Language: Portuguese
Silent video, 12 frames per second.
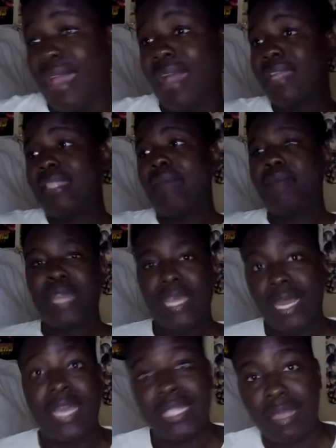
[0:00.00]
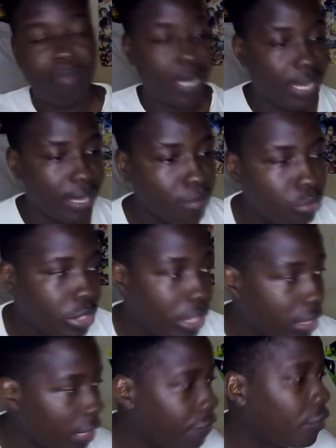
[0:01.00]
é a Rita Pereira, a Rita Pereira é
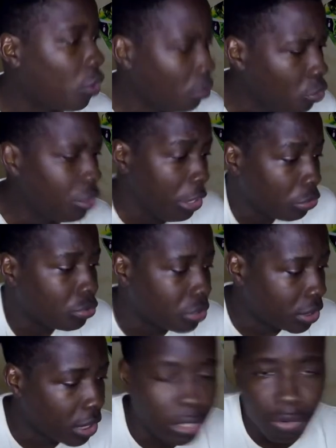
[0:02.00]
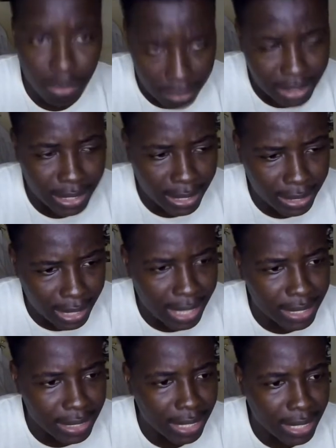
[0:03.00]
bonita, ficou bonito sim, com
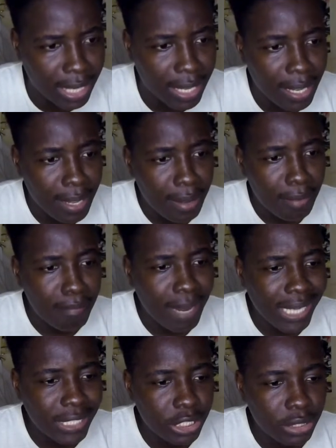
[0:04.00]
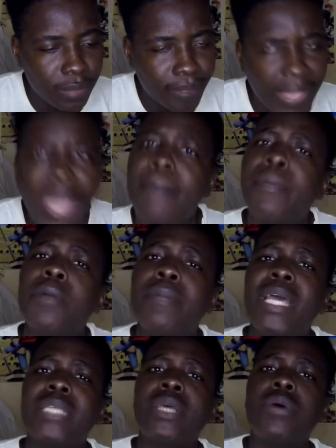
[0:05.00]
certeza, né? Mas é
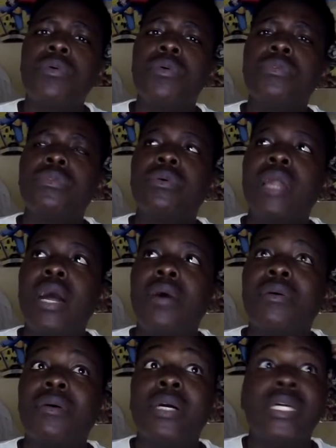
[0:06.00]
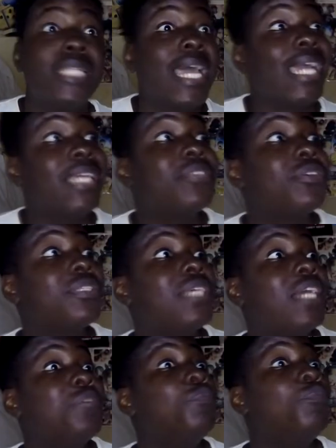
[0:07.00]
apropriação cultural. Nas redes
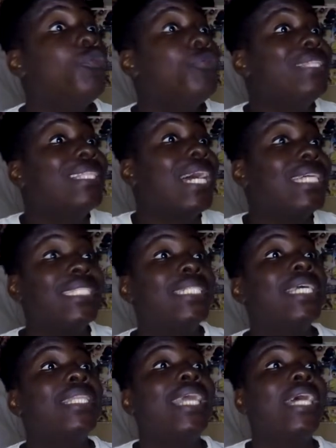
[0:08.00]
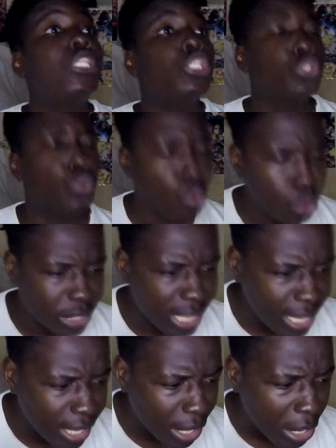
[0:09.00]
sociais, muita gente a
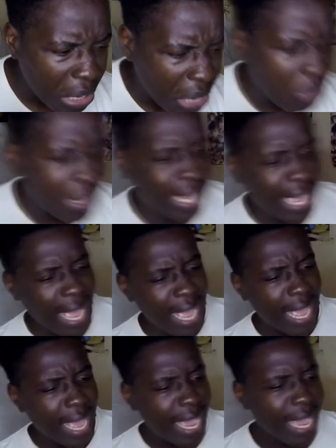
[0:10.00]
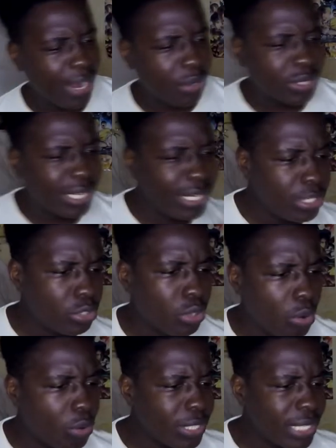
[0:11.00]
discutir. O que? Ele
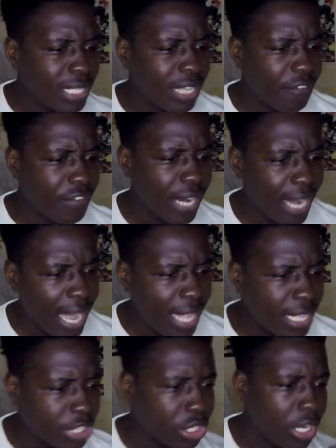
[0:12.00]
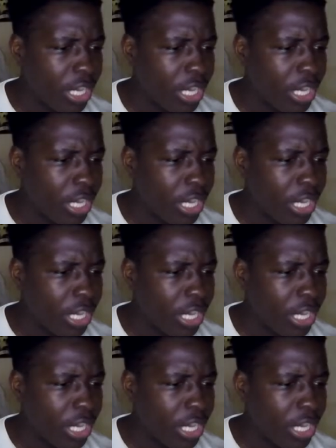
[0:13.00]
utilizou coisas africanas.